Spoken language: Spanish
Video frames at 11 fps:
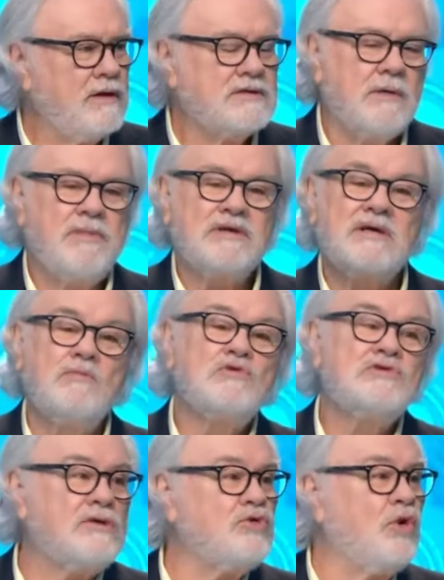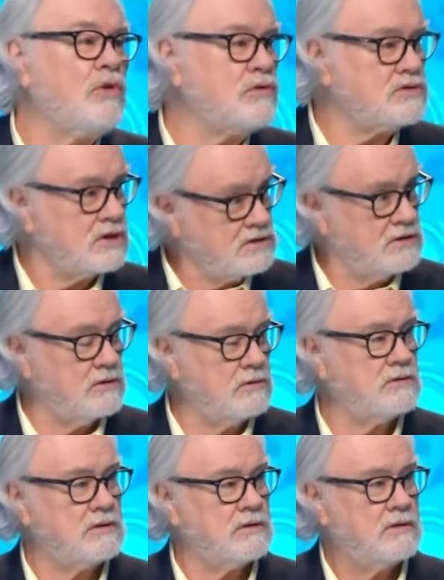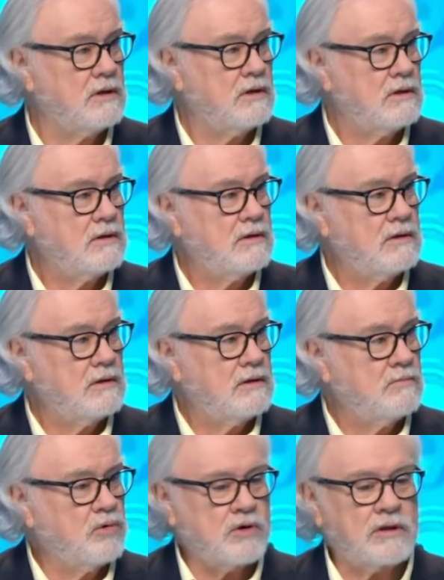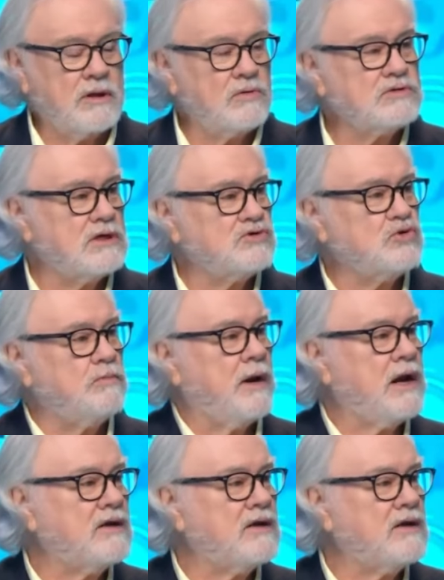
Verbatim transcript: es que pasamos a todos, así te lo dicen. Porque tenemos que desocupar